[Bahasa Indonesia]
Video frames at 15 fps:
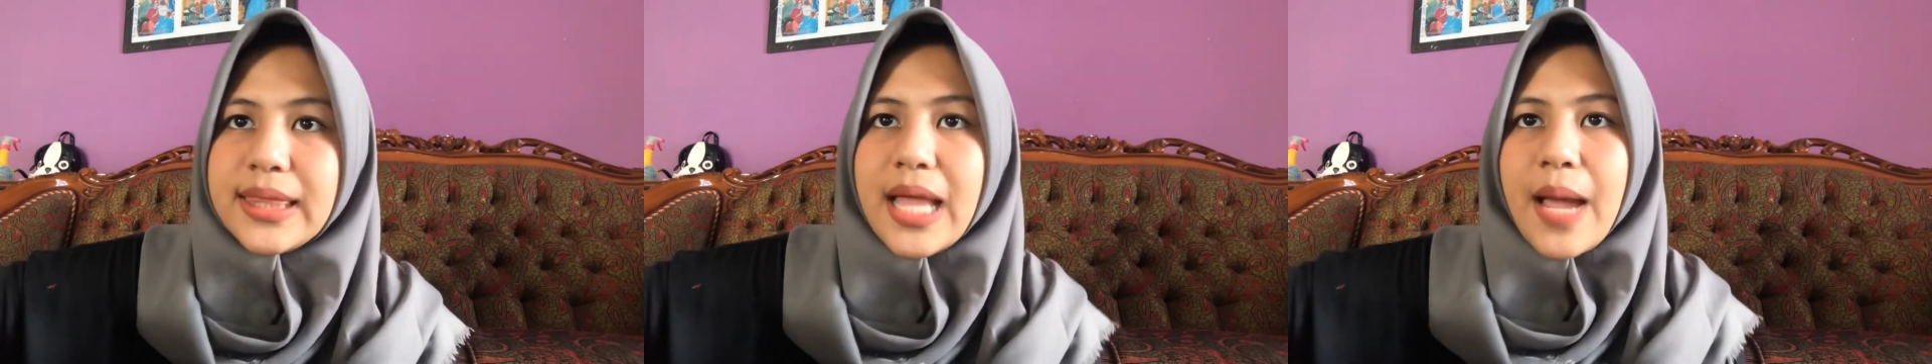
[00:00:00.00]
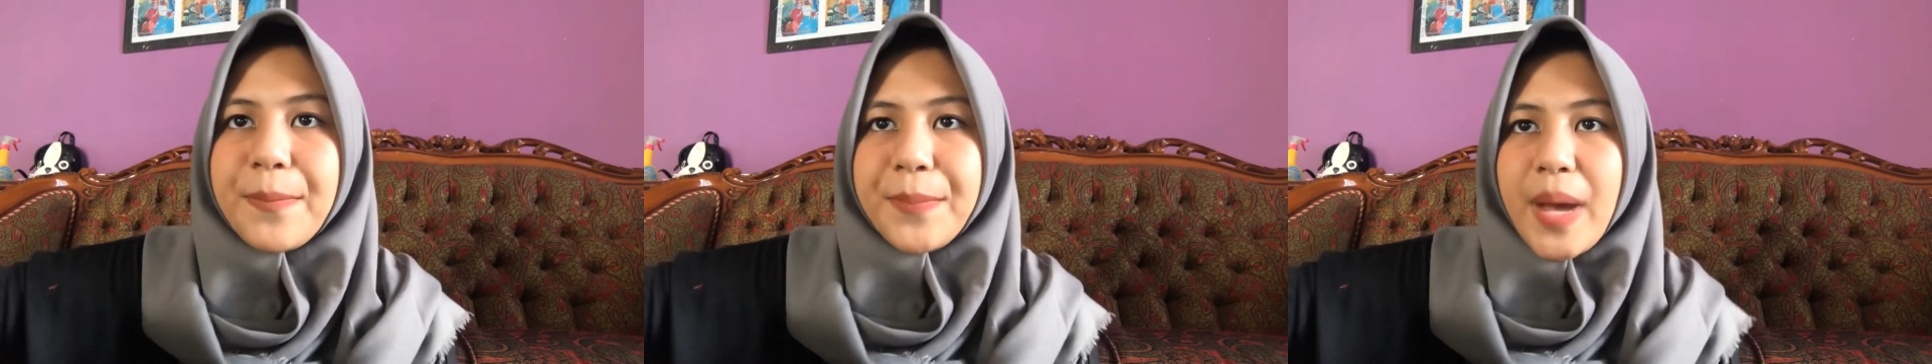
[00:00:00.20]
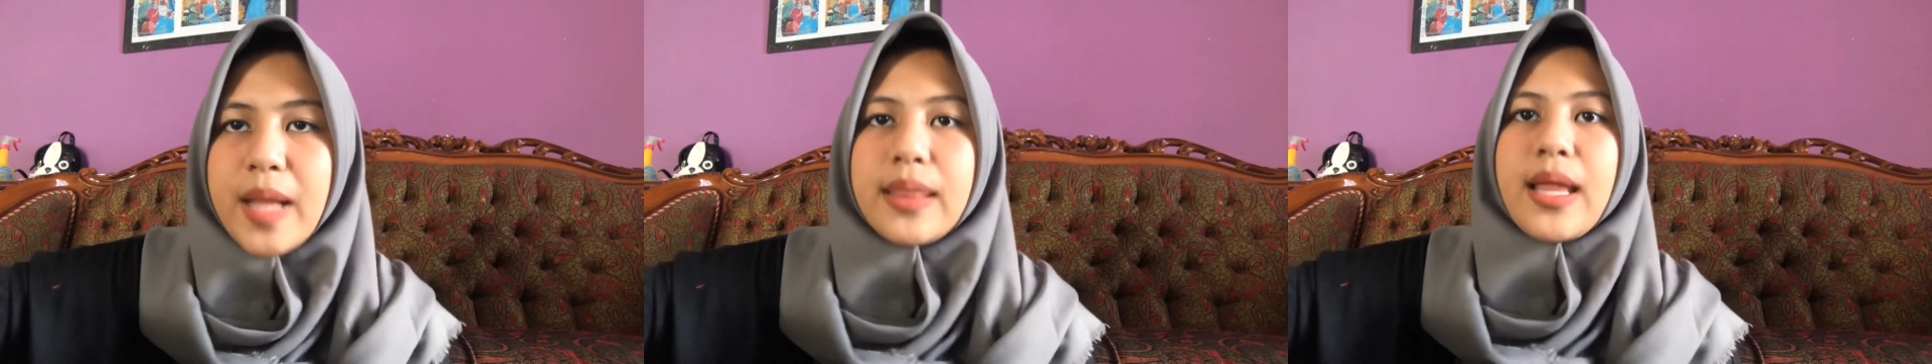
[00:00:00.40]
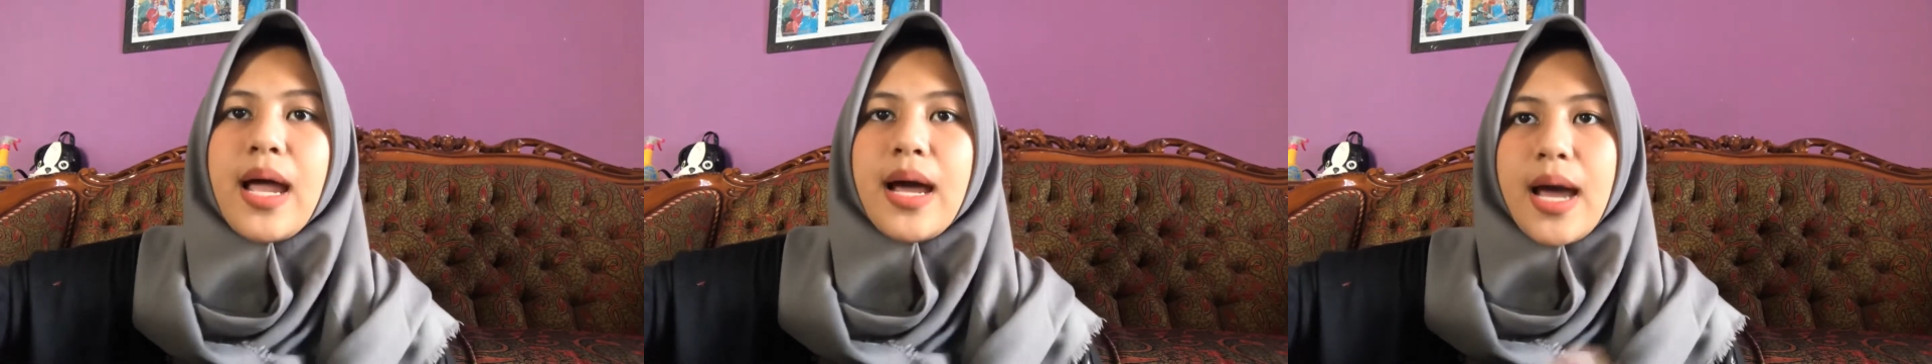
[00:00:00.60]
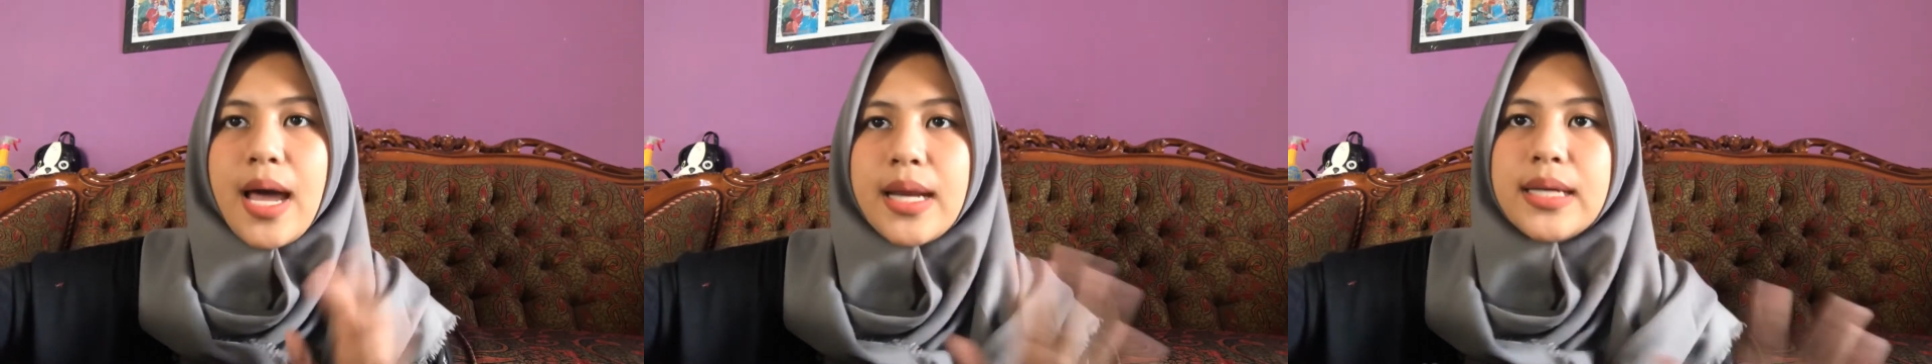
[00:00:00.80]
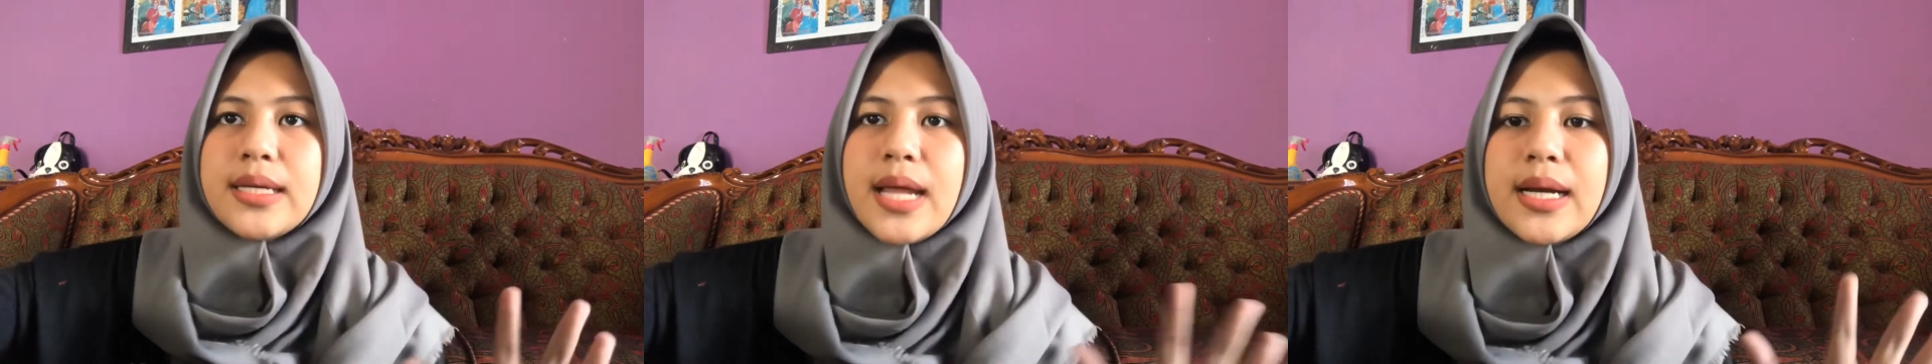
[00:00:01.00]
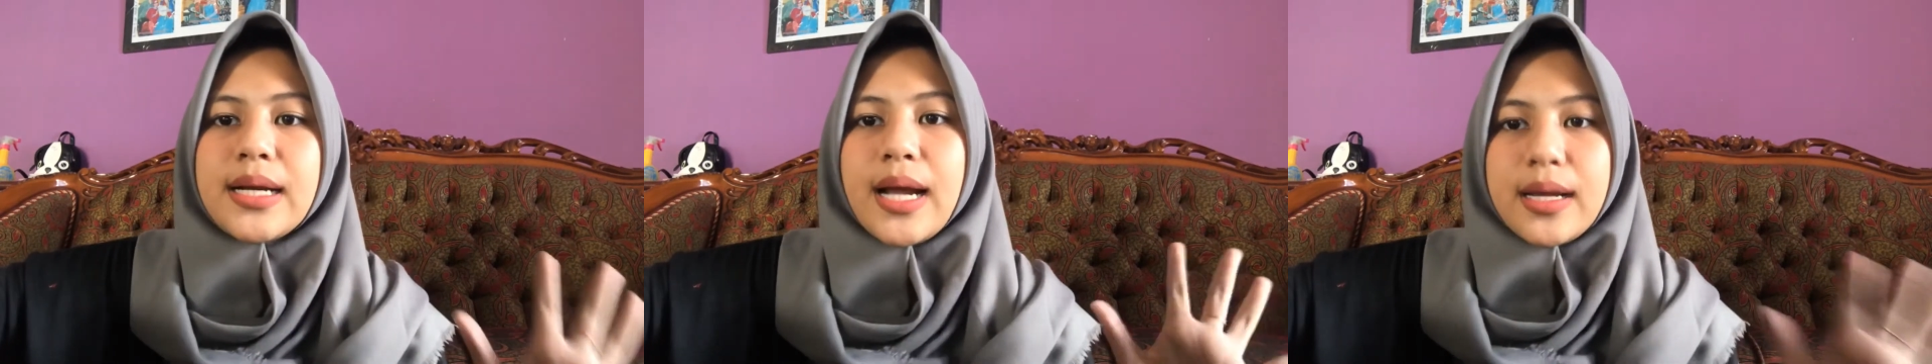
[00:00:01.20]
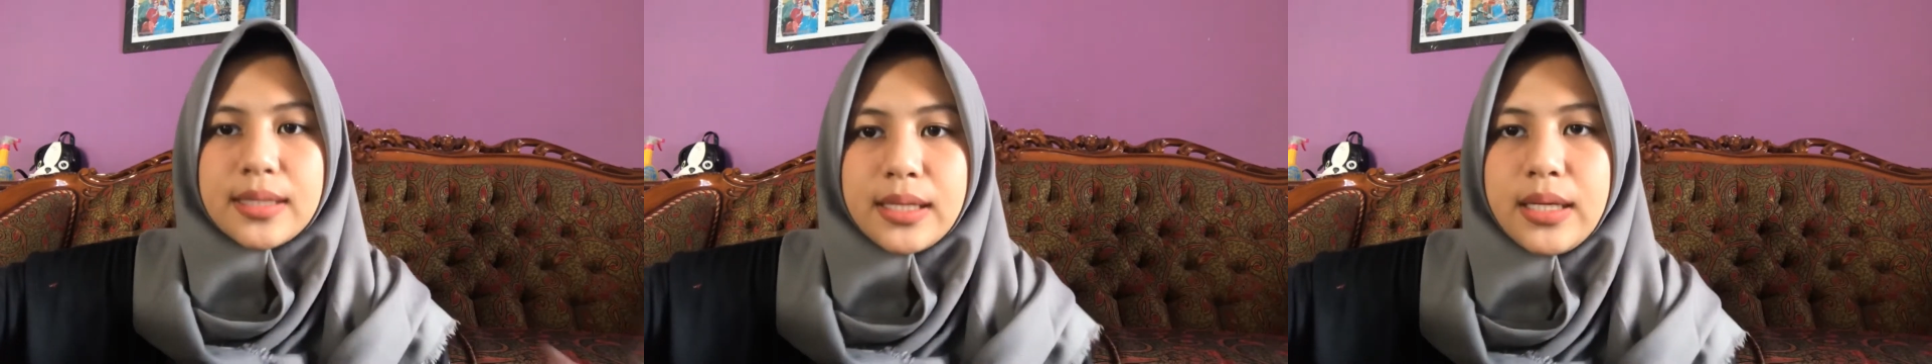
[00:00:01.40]
tapak tangan dan
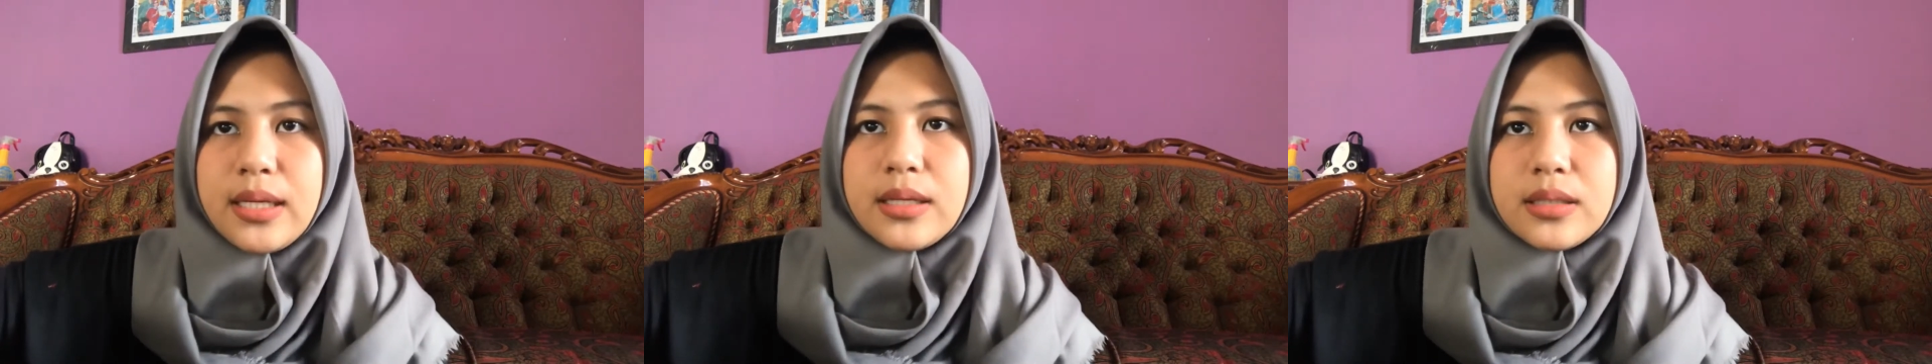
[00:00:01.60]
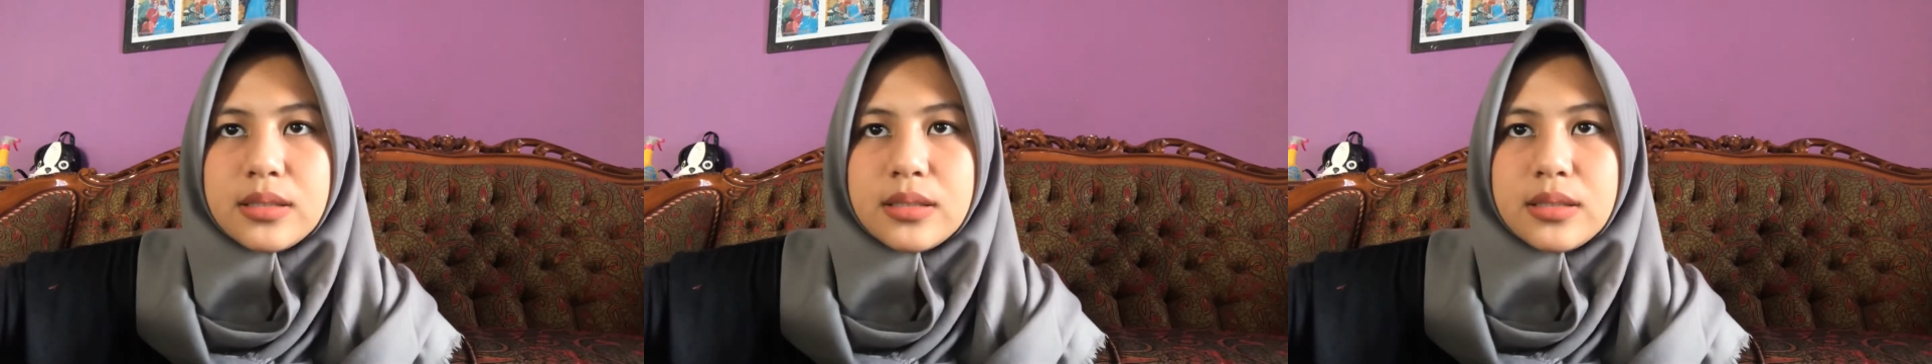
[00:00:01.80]
kaki.